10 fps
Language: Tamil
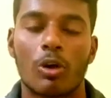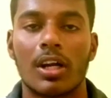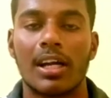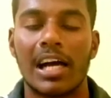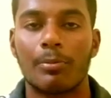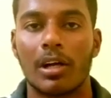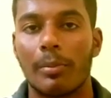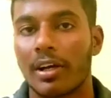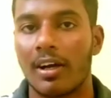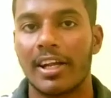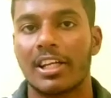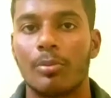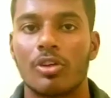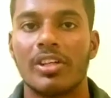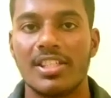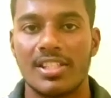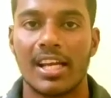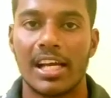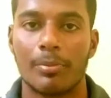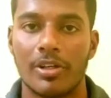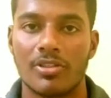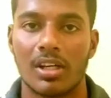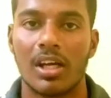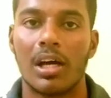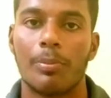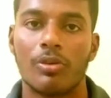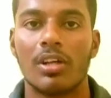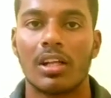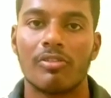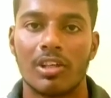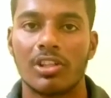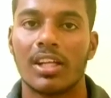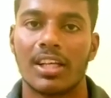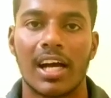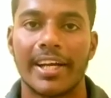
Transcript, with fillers: டோட்டலாக லாக் பண்ணாமல் காண்டாக்ட் மட்டும் ஈஸியாக லாக் பண்ணி வச்சுக்கலாம் அப்போ வந்து அவங்க வந்து அந்த